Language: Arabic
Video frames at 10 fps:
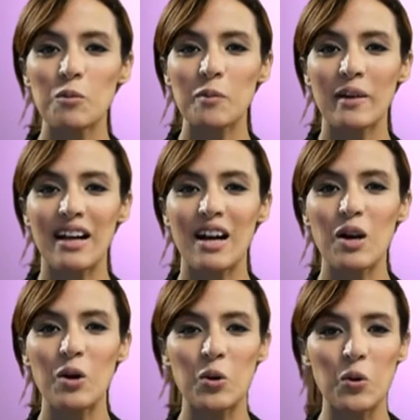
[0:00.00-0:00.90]

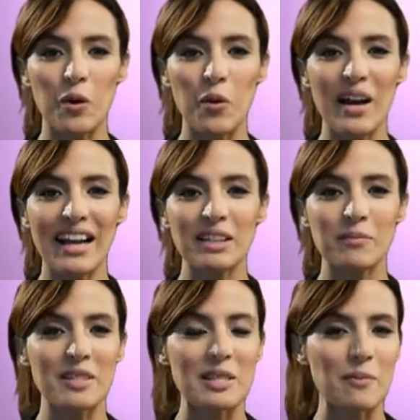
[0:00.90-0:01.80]
المرأة هو واحد
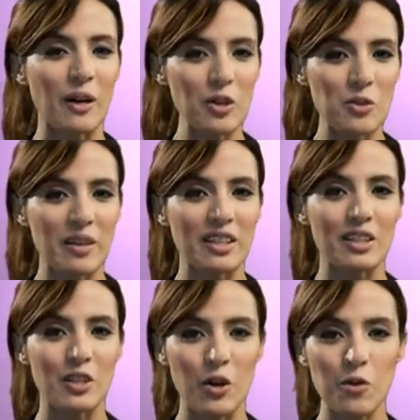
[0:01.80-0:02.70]
من 87
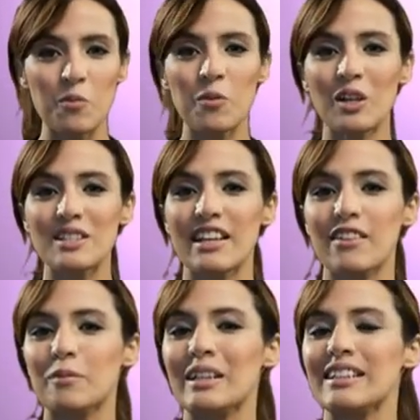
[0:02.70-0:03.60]
يوم معترف
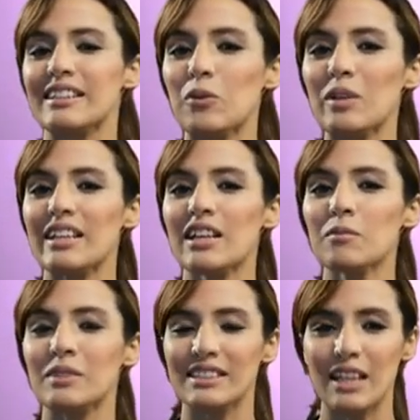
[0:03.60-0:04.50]
به دوليا
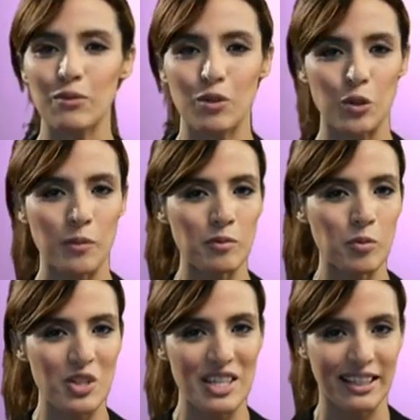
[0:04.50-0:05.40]
من طرف الأمم
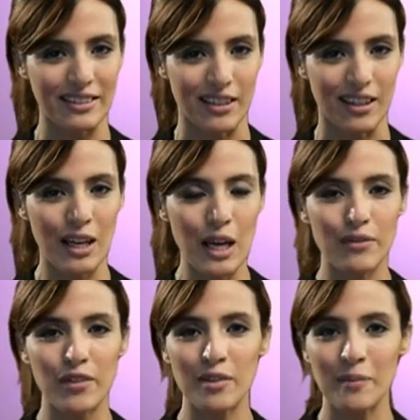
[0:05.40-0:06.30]
المتحدة
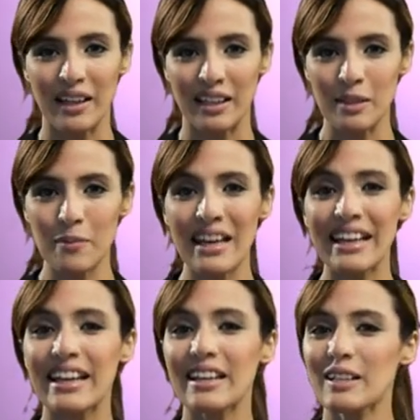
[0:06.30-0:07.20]
ففي المغرب
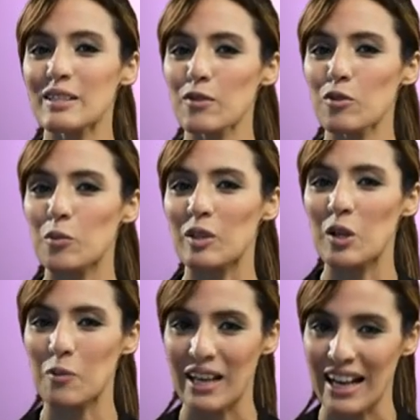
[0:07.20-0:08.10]
كنحتفل
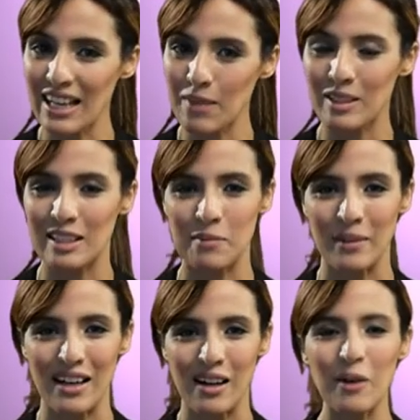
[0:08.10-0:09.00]
باليوم العالمي
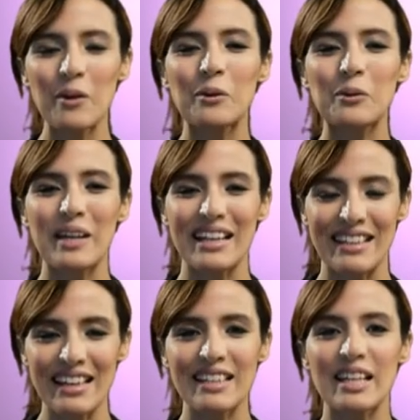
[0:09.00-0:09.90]
للمرأة
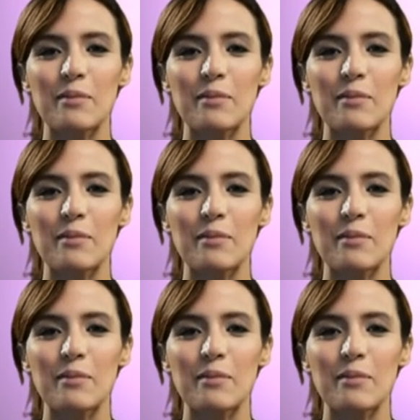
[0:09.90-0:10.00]
وكذلك